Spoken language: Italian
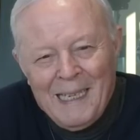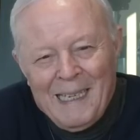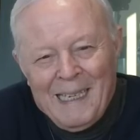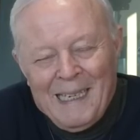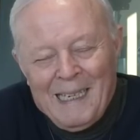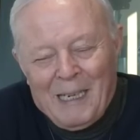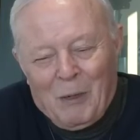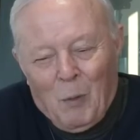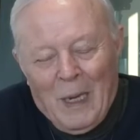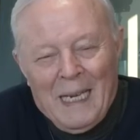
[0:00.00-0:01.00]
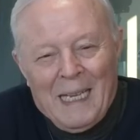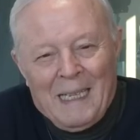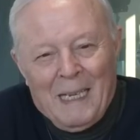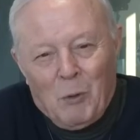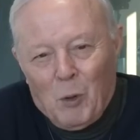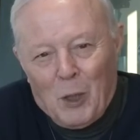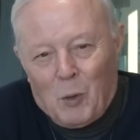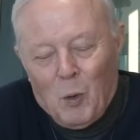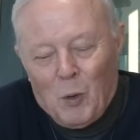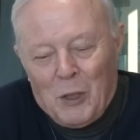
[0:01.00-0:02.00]
eh, quella dei
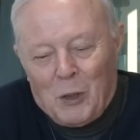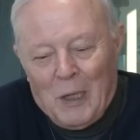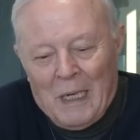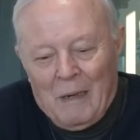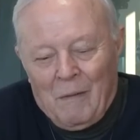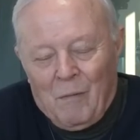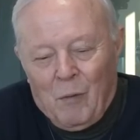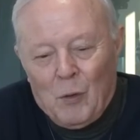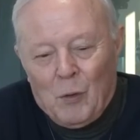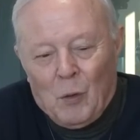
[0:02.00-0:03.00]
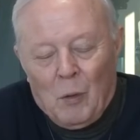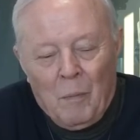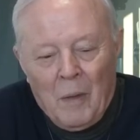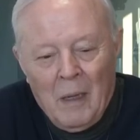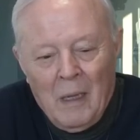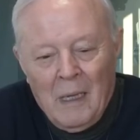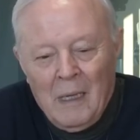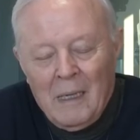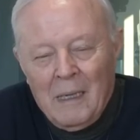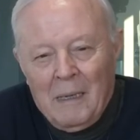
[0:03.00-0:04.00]
donatori, cioè in fondo
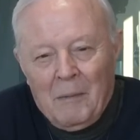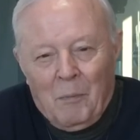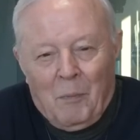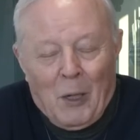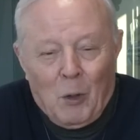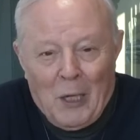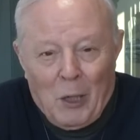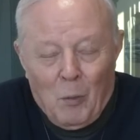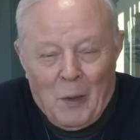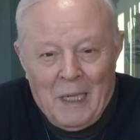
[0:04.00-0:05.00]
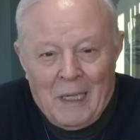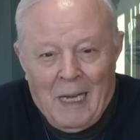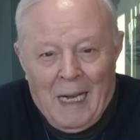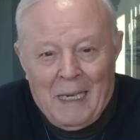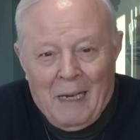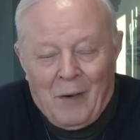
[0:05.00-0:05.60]
parlo di Radio Maria Italia